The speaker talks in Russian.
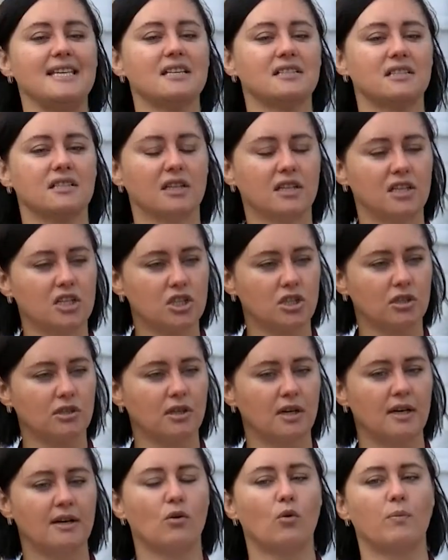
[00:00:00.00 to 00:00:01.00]
не слышит
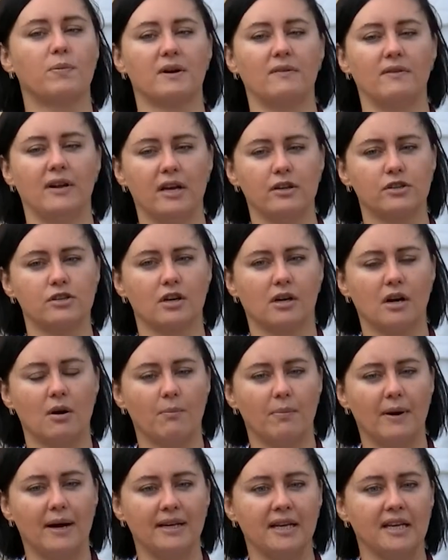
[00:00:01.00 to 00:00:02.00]
управляющая
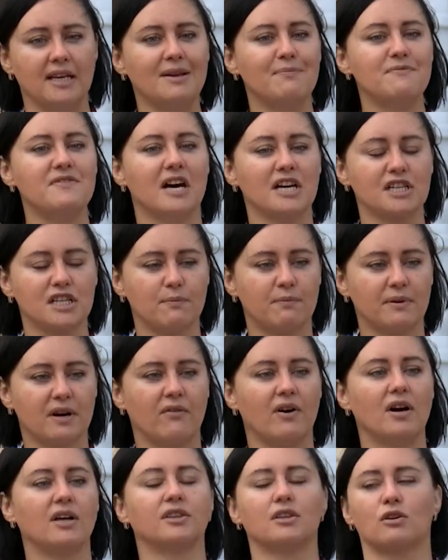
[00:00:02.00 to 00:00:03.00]
компания и наши
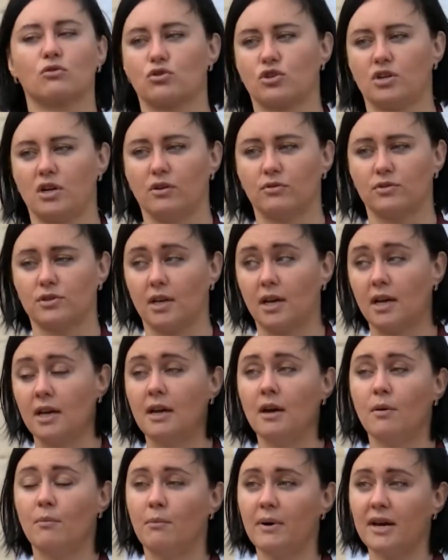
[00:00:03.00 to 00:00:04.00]
права нарушаются,
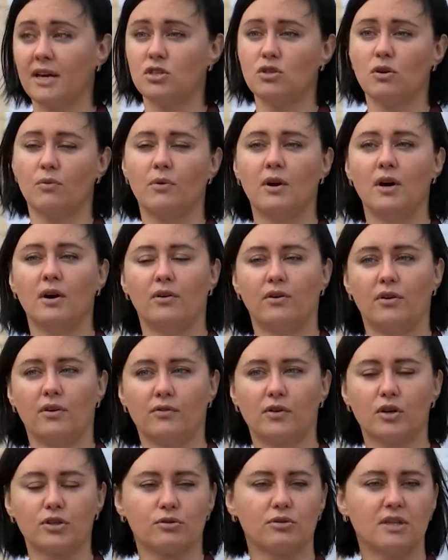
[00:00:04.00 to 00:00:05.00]
мы идем
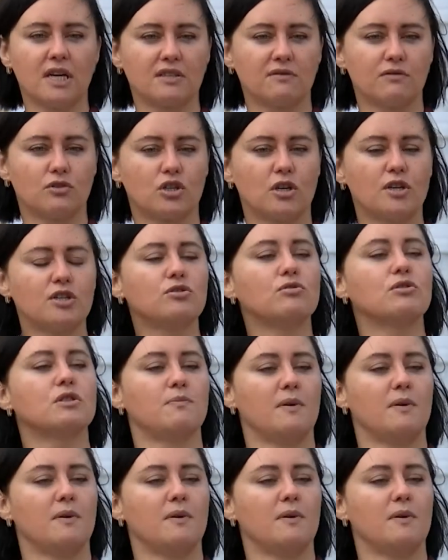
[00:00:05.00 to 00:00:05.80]
э, в государственную жилищную